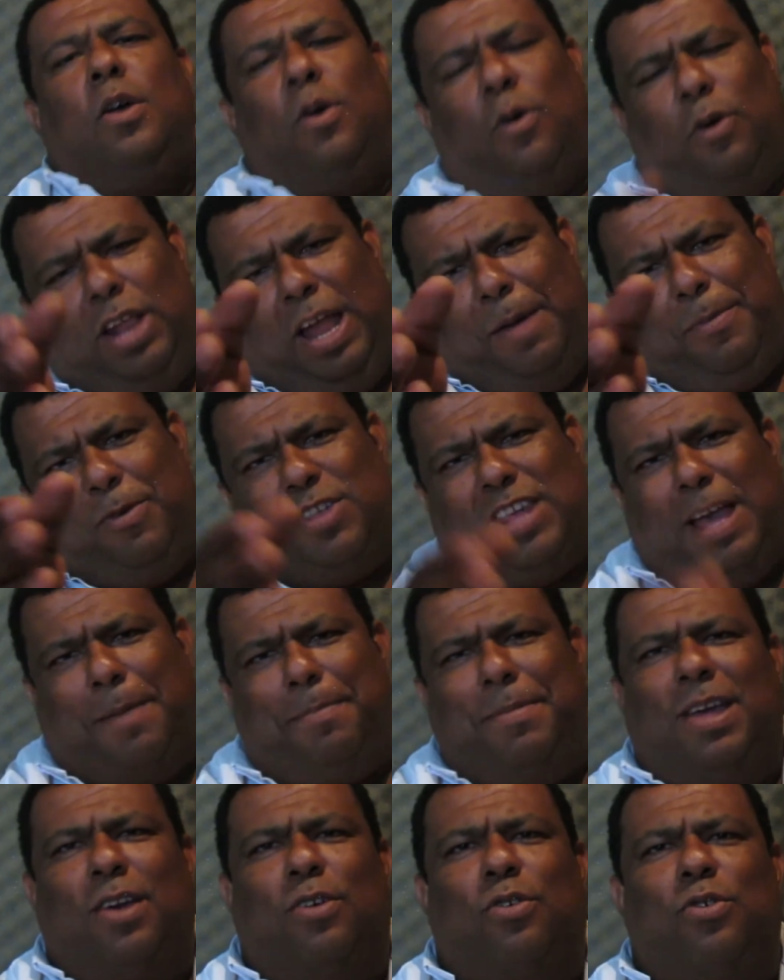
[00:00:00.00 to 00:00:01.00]
Olá, meus
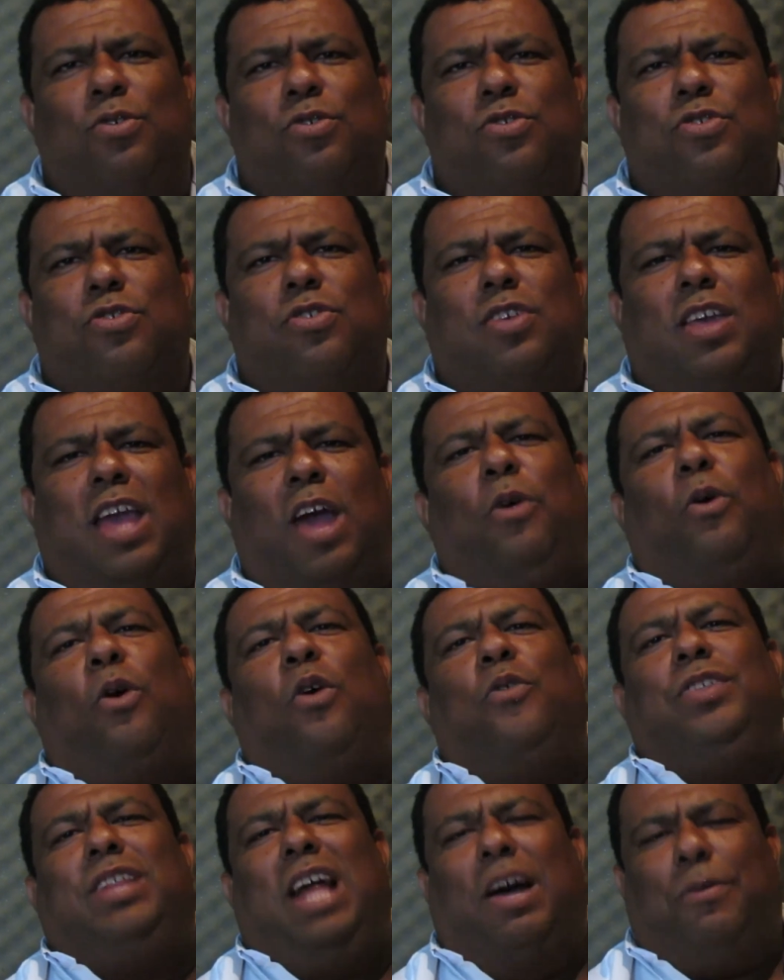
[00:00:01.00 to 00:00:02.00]
amigos, quero
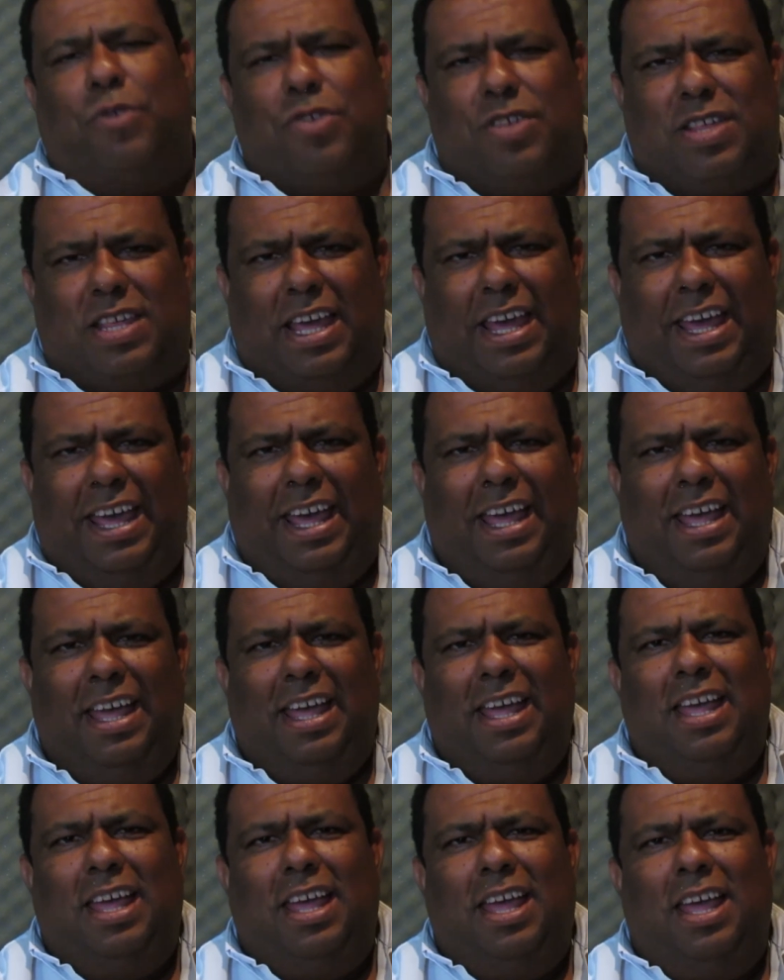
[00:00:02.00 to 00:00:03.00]
convidar você
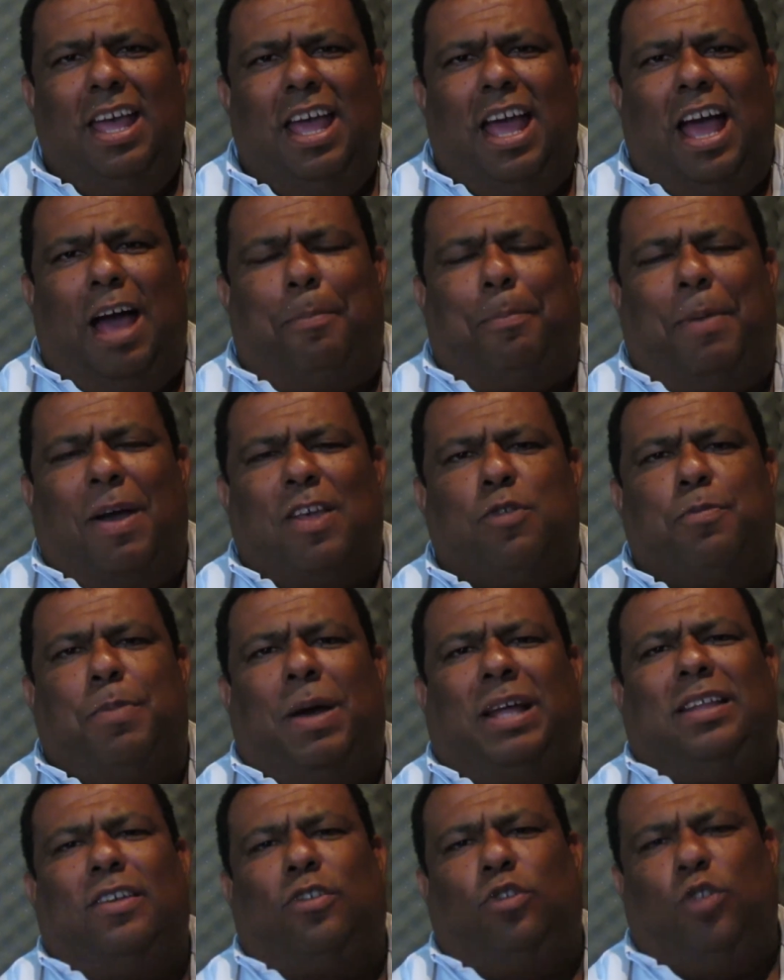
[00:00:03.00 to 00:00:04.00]
a
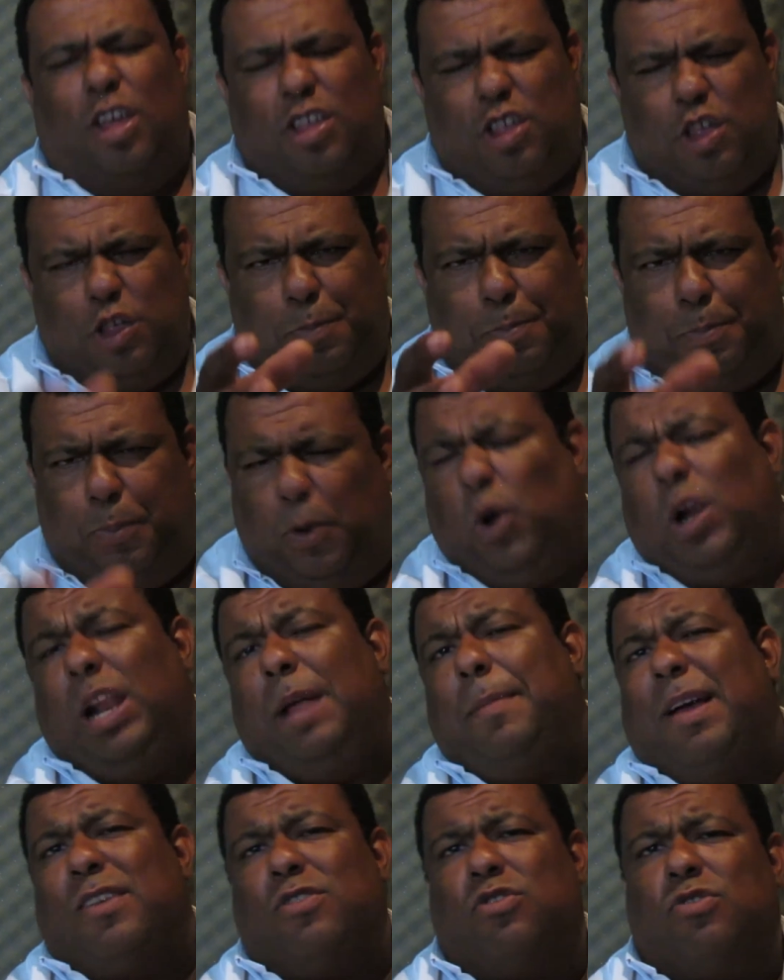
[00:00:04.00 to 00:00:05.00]
participar das nossas
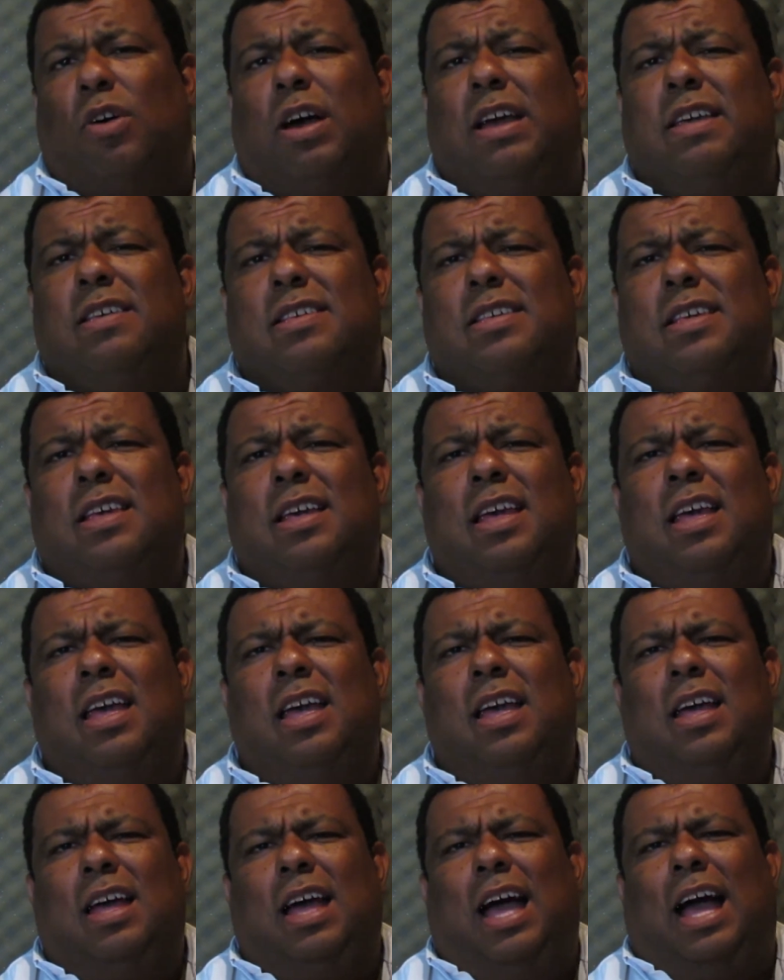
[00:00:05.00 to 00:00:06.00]
programações
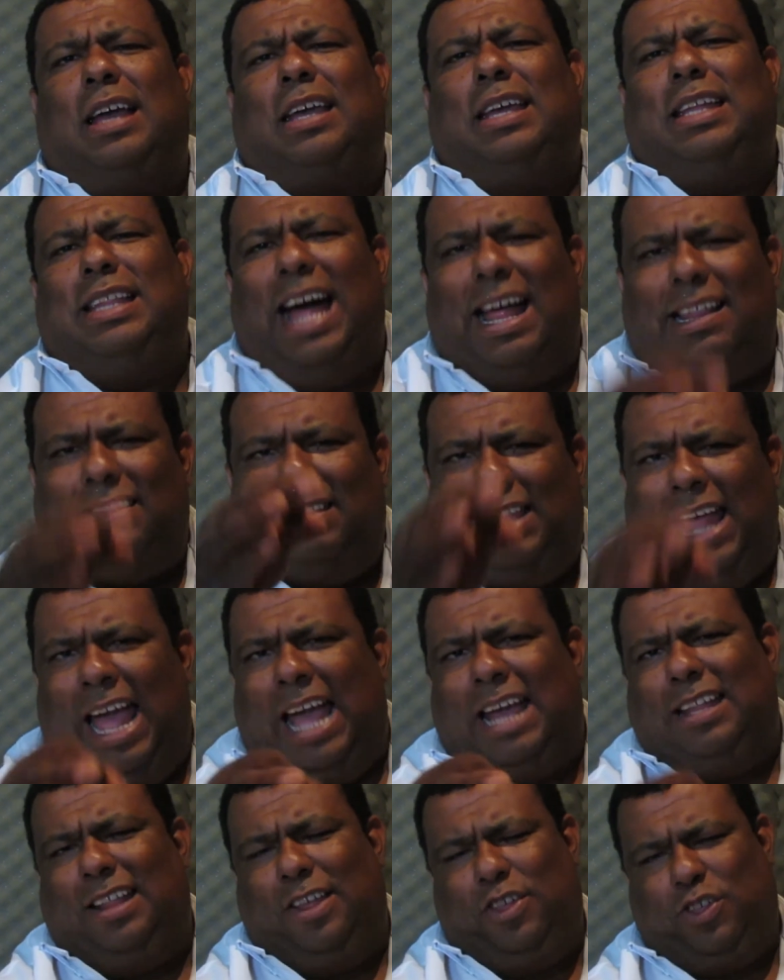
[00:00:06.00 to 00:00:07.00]
aqui na
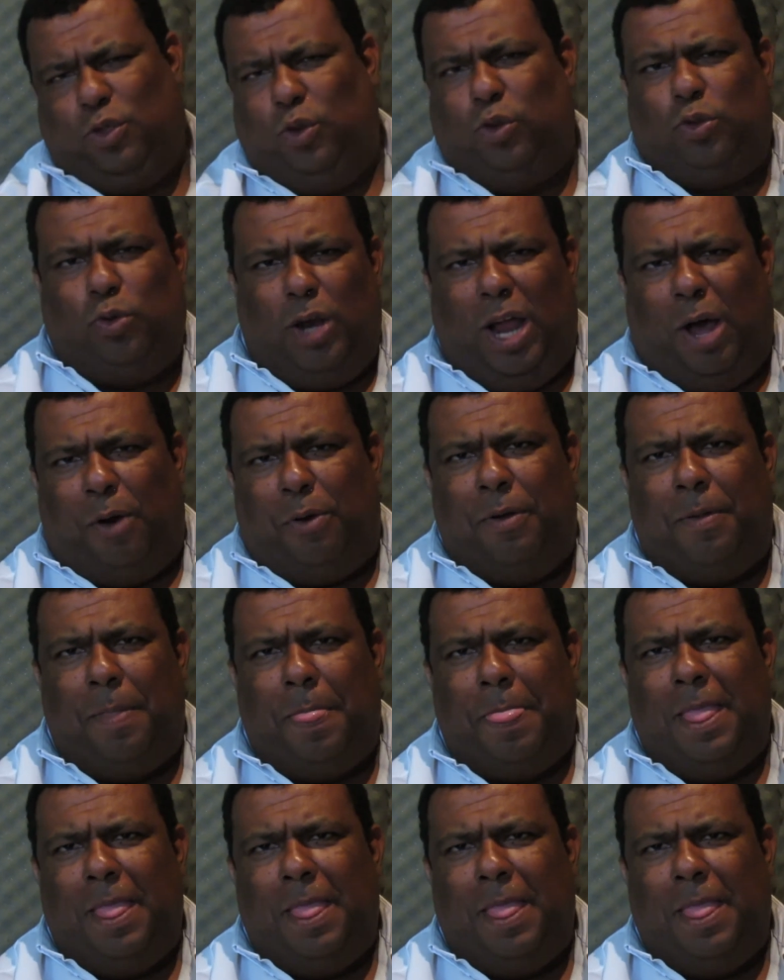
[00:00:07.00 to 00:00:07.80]
DEG da Estrutural.